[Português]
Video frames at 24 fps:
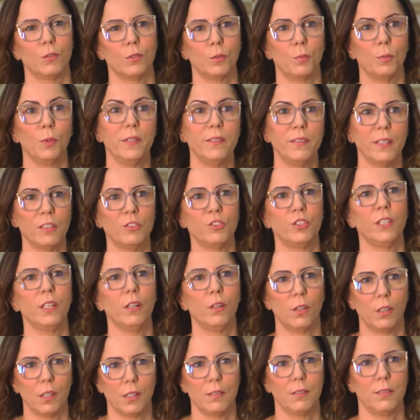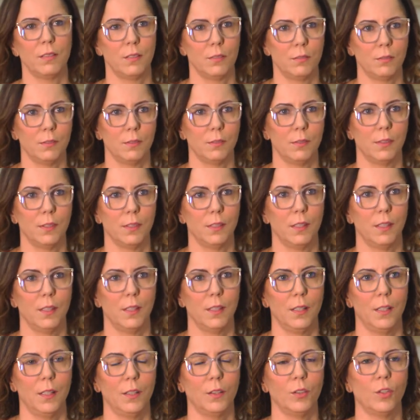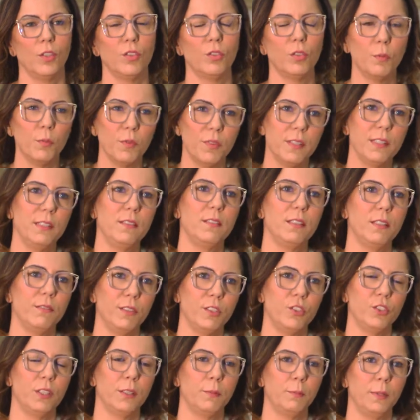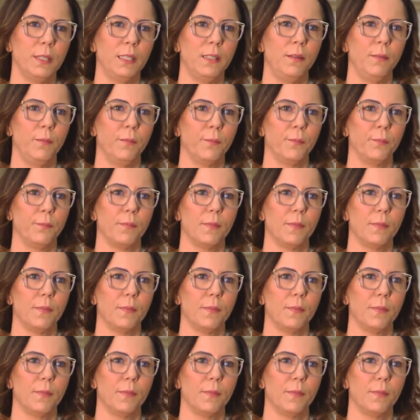Os policiais têm coração. Nós somos sensíveis também.